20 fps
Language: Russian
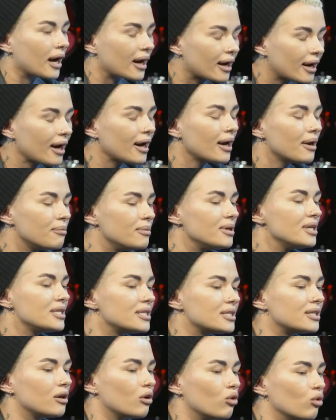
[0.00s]
Какая
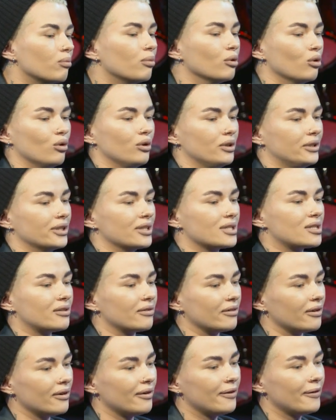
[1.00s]
миссия у
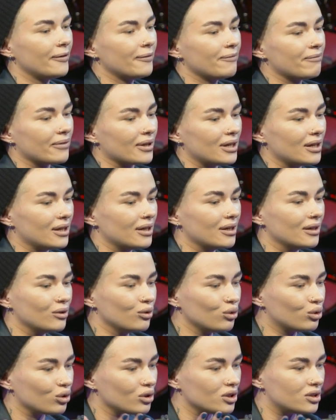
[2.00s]
блогерства?
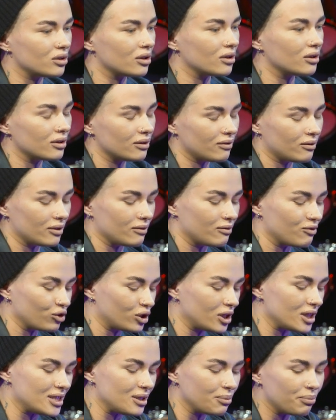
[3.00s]
ну, то есть
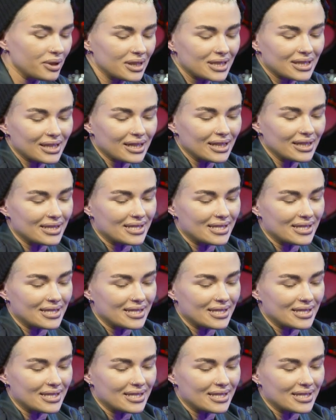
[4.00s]
вот эти быстрые